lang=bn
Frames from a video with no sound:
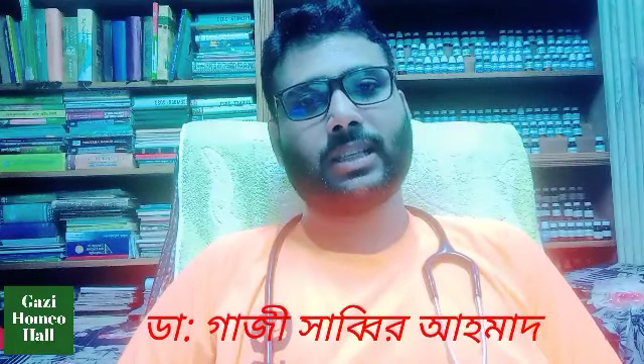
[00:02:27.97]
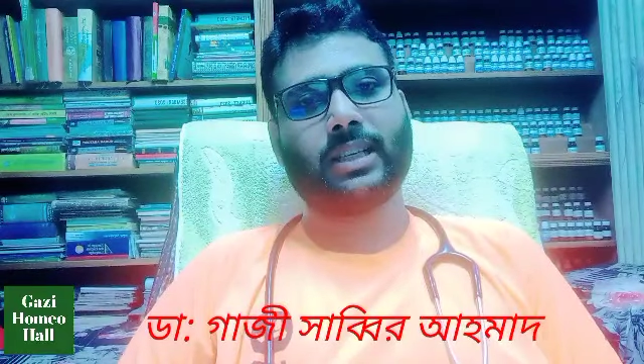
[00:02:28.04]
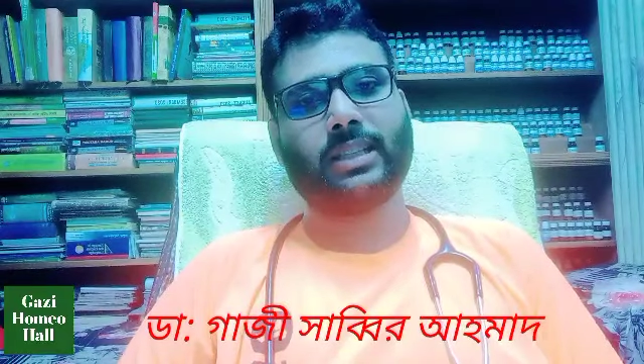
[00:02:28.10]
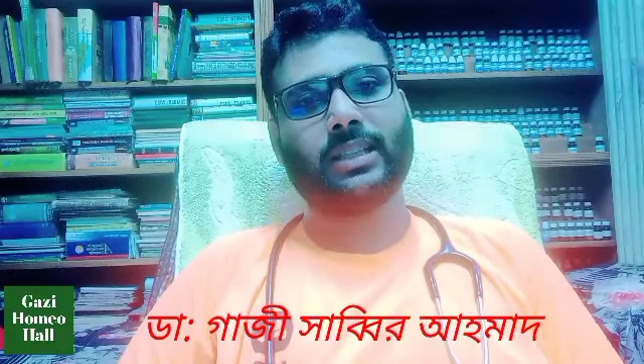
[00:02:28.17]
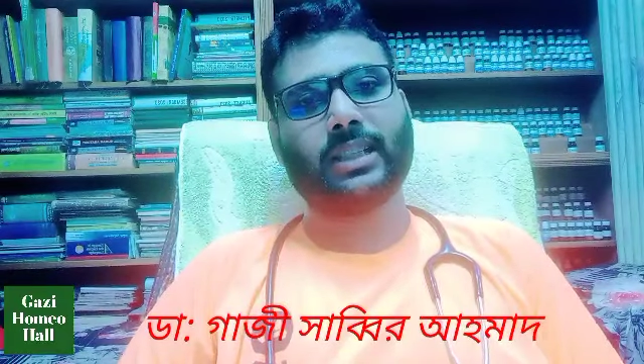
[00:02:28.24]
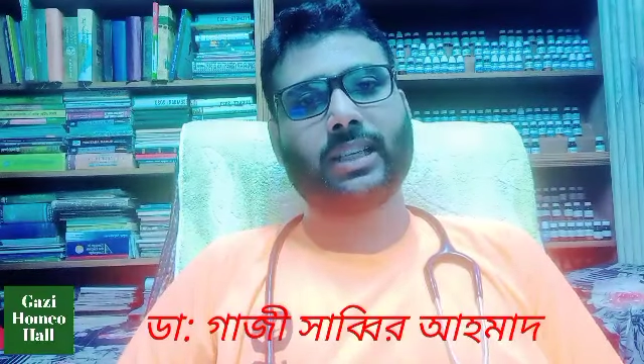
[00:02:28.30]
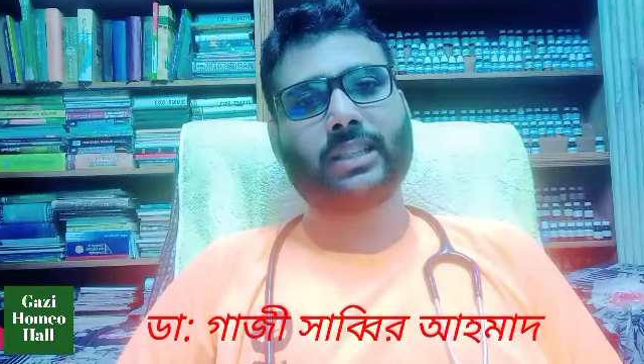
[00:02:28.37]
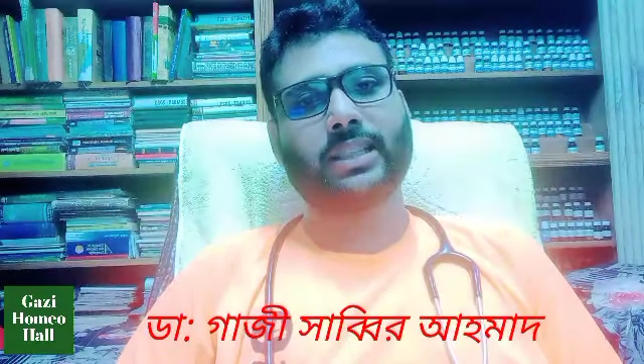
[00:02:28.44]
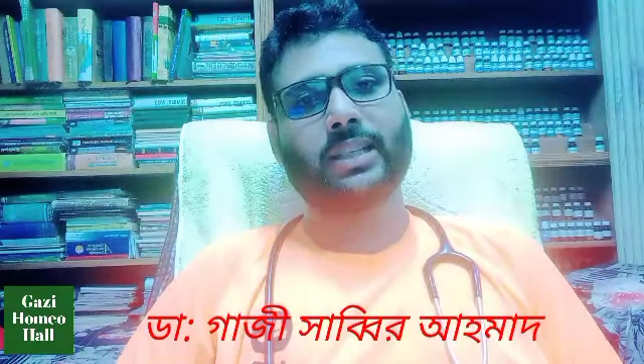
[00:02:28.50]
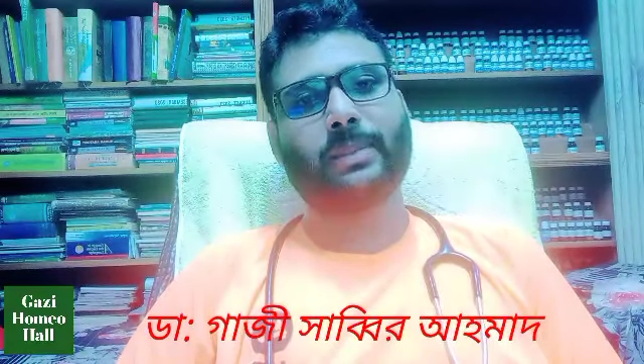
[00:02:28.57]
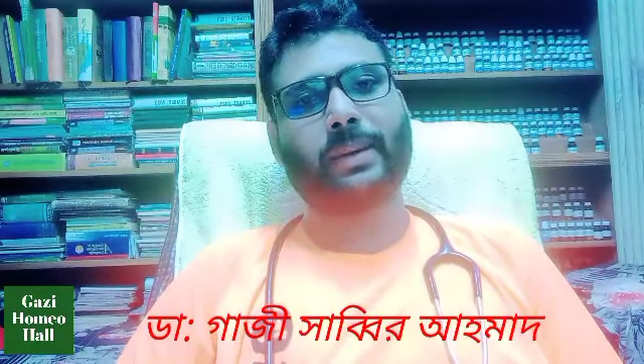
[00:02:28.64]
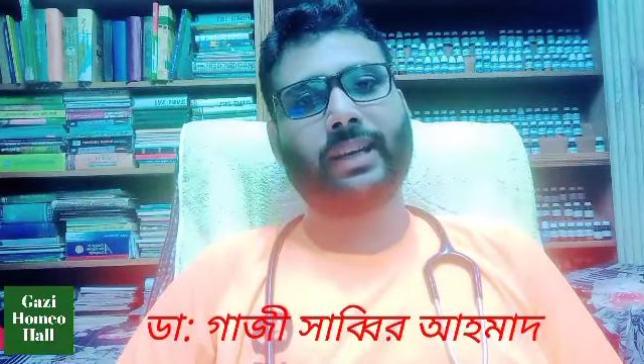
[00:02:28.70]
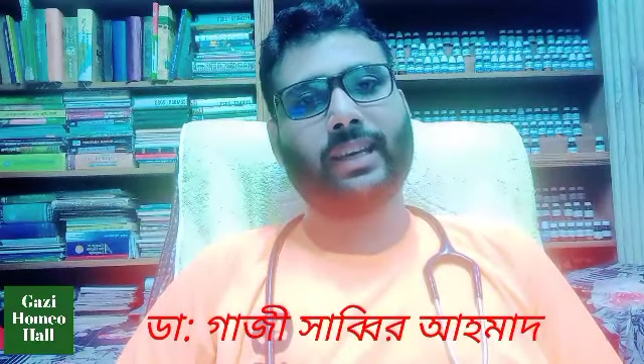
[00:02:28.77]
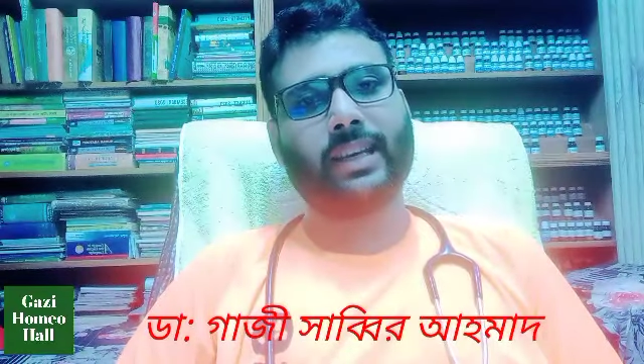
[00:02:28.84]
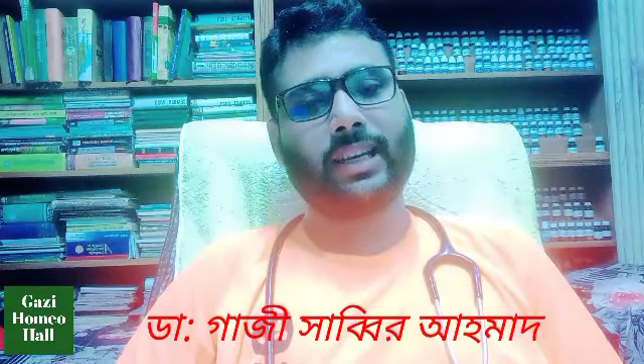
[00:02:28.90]
যায় সেক্ষেত্রে
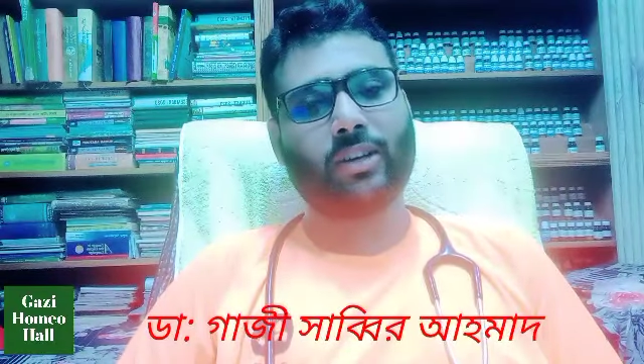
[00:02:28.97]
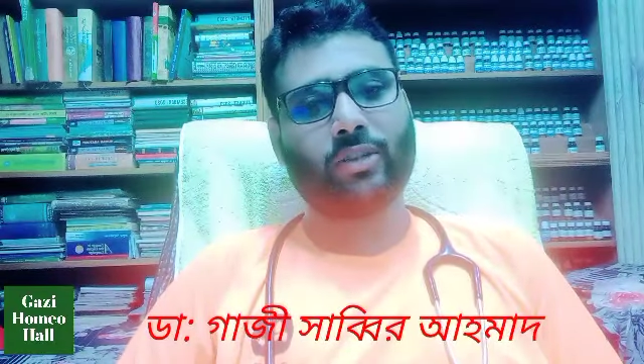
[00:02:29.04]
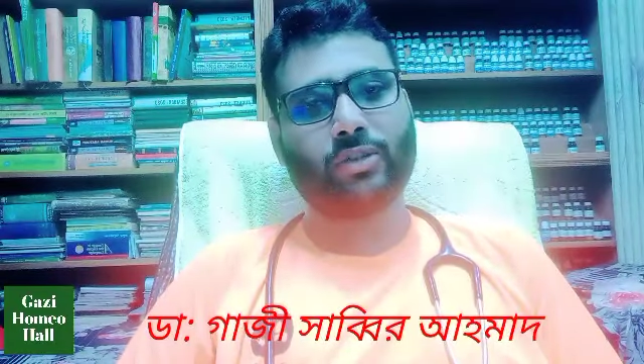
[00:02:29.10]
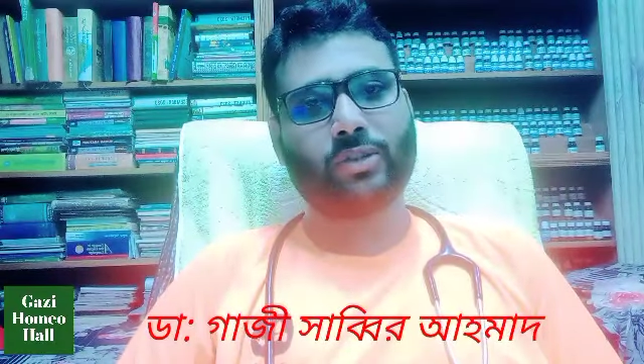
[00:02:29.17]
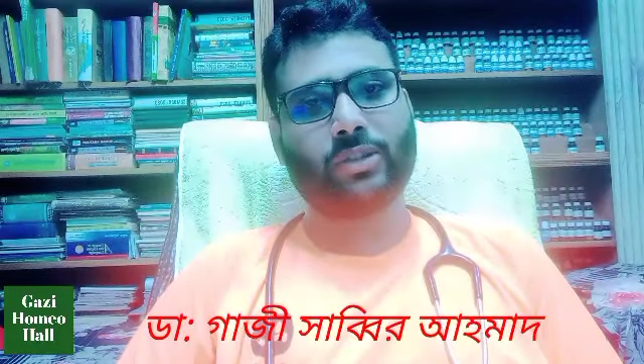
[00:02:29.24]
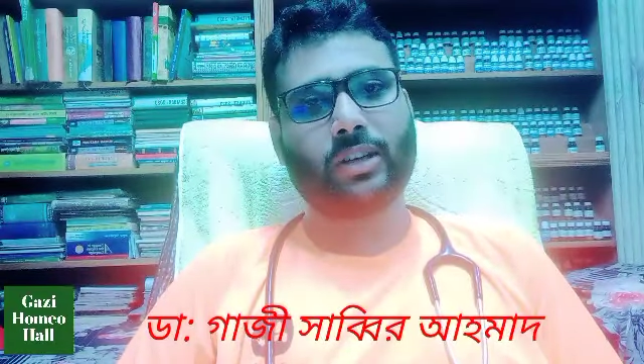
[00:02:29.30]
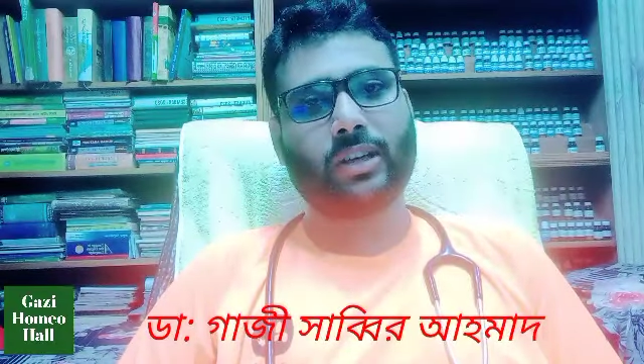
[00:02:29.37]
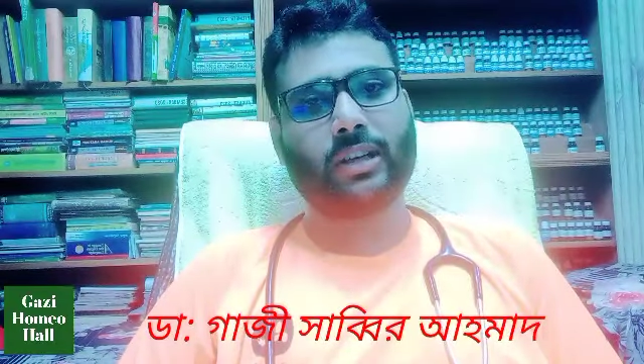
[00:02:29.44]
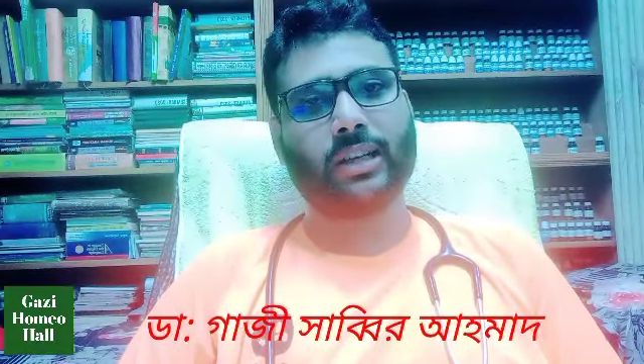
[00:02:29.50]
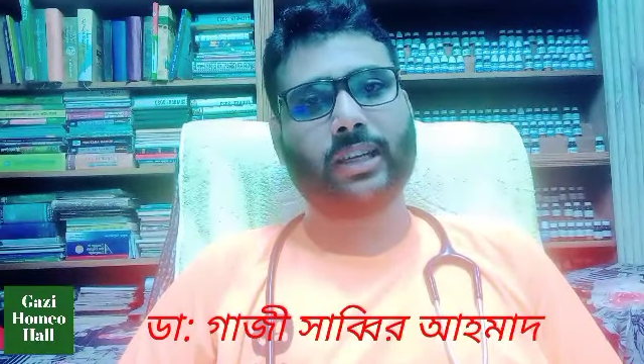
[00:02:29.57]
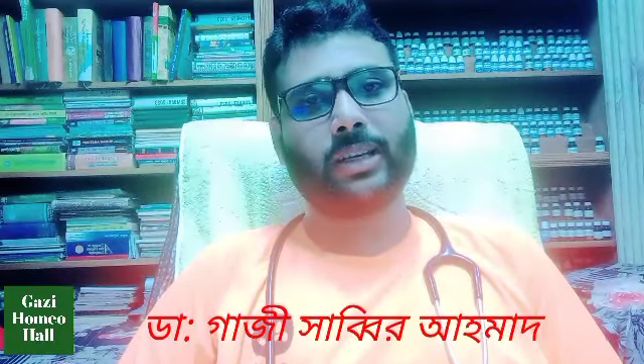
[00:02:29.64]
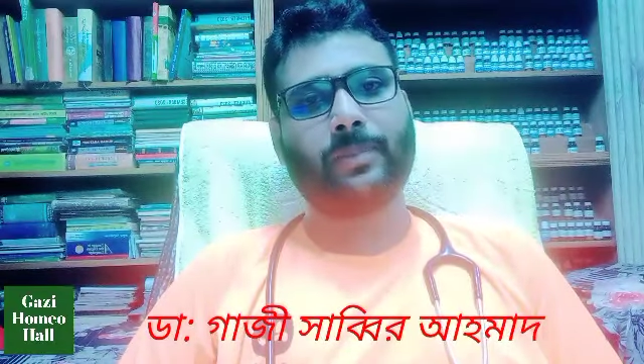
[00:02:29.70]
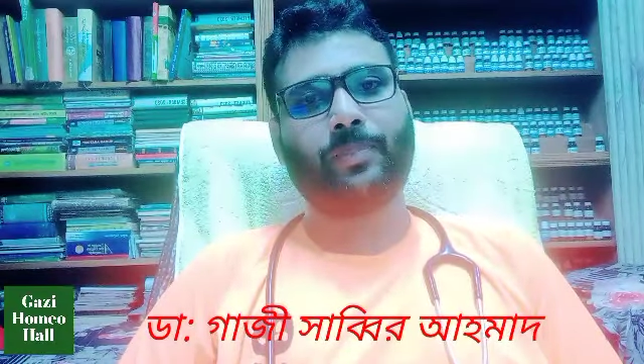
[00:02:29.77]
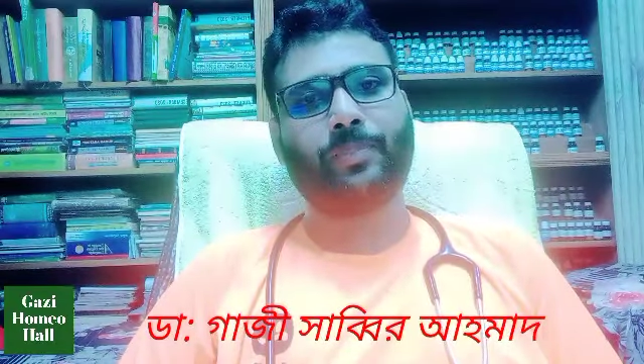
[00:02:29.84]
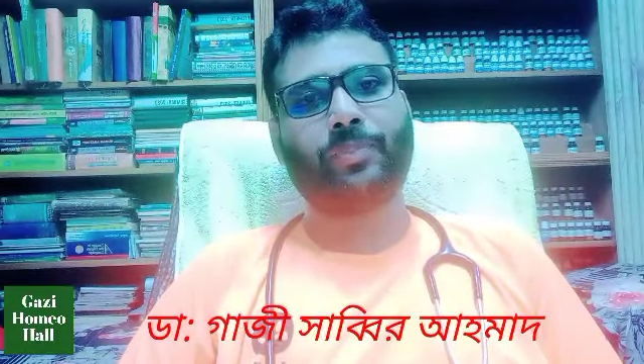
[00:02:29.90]
মাইকে অ্যালাউন্স করা লাগে